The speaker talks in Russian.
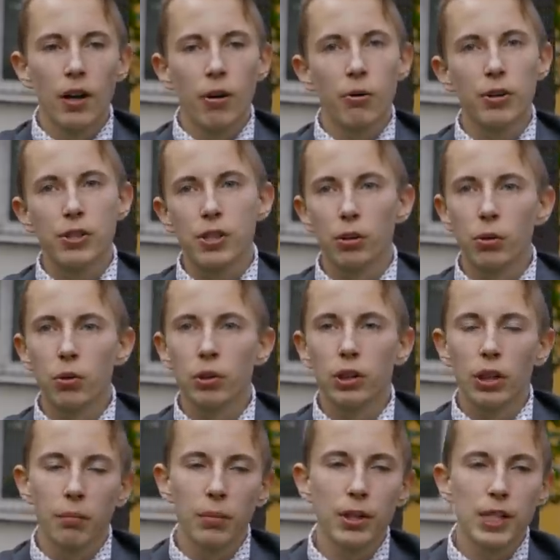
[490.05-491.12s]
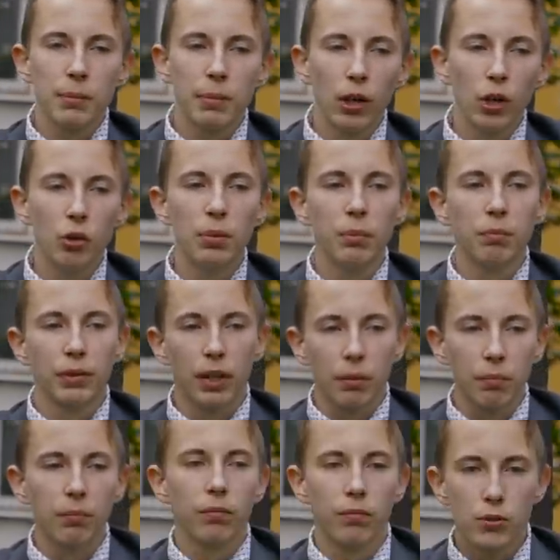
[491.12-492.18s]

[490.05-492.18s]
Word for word: ой, сынок, там, мы тебя любим, там,